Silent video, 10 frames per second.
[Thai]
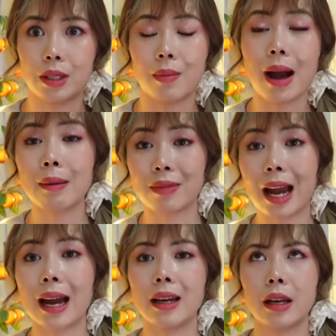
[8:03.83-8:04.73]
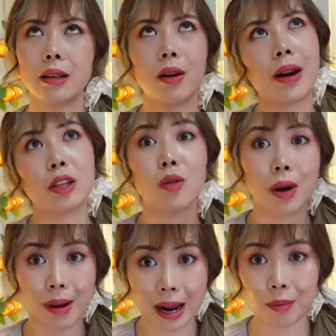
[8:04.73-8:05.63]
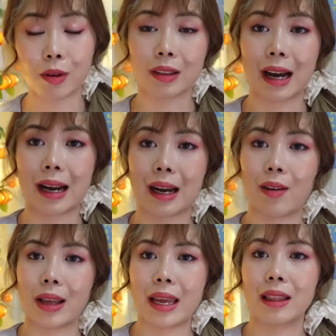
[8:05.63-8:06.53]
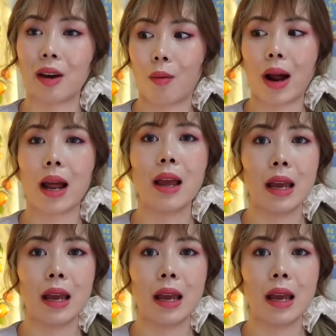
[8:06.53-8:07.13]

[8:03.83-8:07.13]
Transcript: สภาพตาเอ้เรียกอะไรสุขภาพของตาเราอะไรเงี้ย แต่ว่า